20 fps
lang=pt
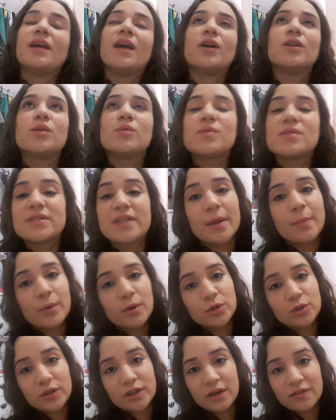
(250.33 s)
Eu não sei
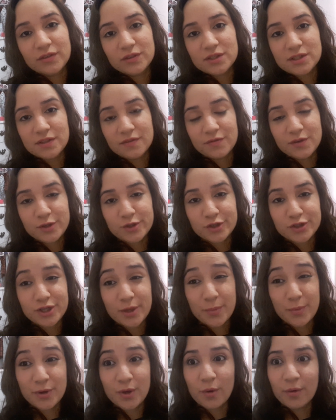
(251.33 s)
porque eu tô gravando esse vídeo, acho
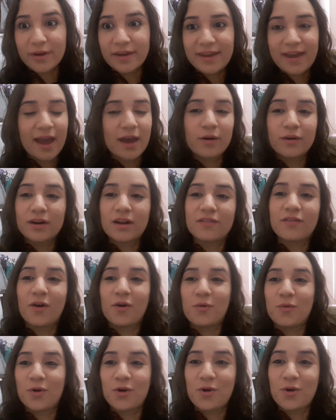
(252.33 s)
que é porque eu quero gravar
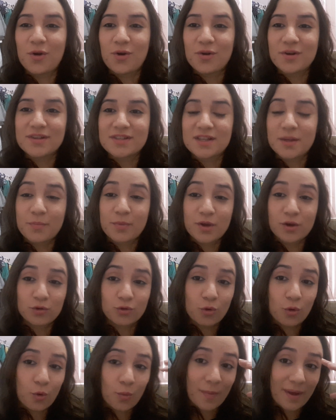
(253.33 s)
alguma coisa, é porque eu
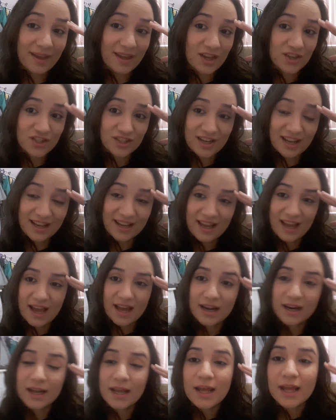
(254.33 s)
tô com maquiagem na
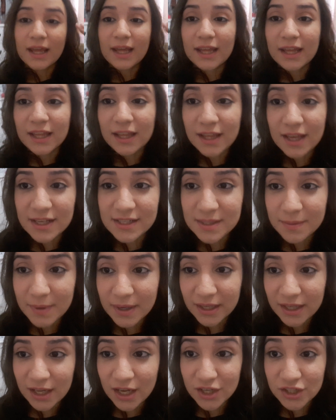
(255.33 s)
cara. E essa
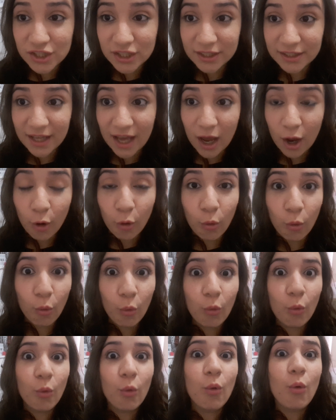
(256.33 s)
maquiagem tá
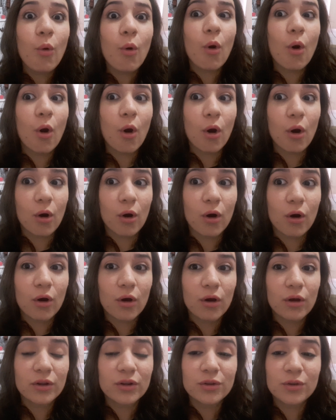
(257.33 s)
o
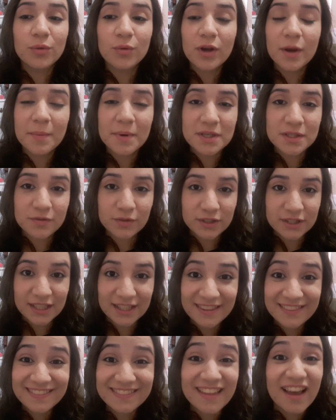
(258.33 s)
ó. Nunca mais eu vou
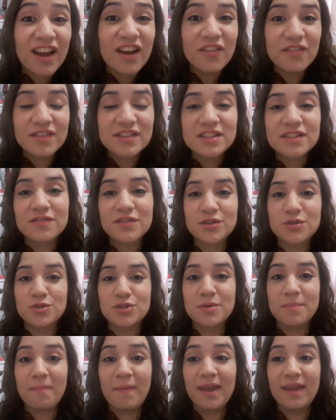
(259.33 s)
tentar fazer vídeo
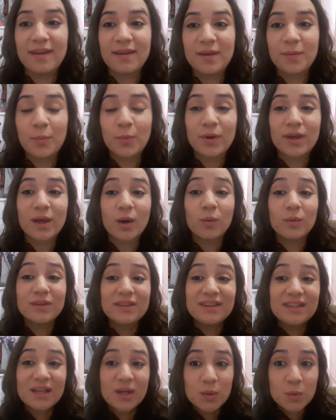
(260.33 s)
de make, porque eu
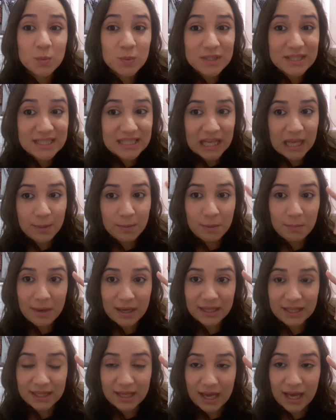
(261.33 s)
não sei me
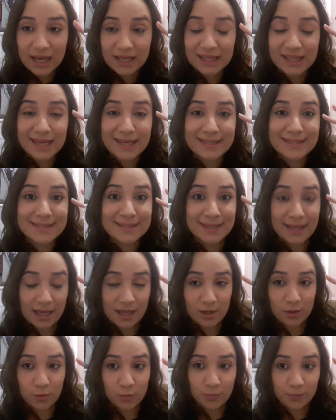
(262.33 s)
maquiar e é
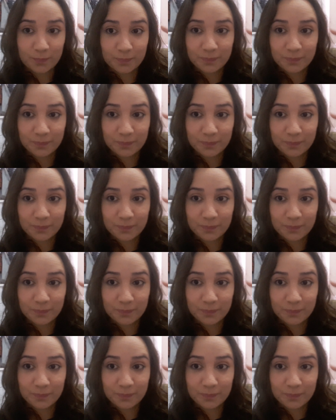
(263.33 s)
sério.